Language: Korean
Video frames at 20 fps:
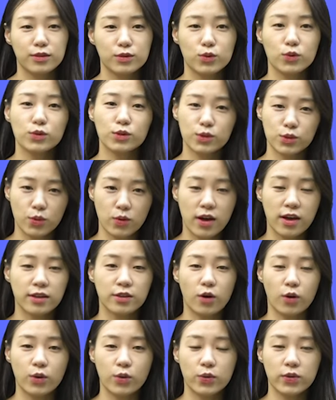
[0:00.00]
또 그동안
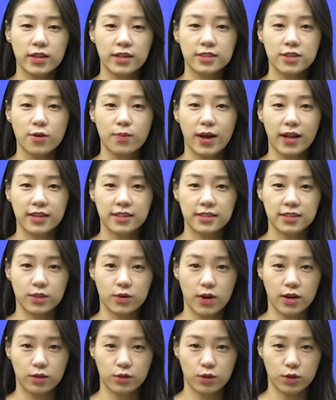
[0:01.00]
언론에서 많이
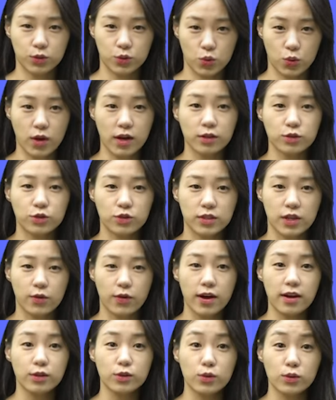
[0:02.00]
들어왔던 조각
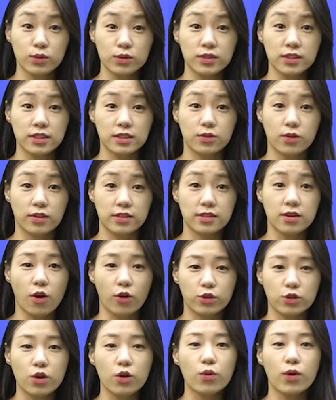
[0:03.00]
투자와 토큰 증권은
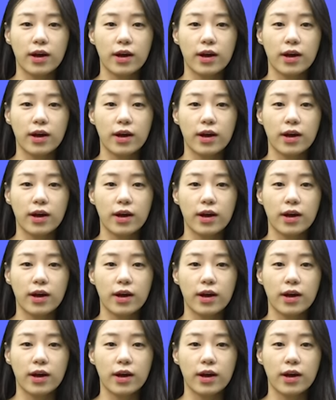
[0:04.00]
어떤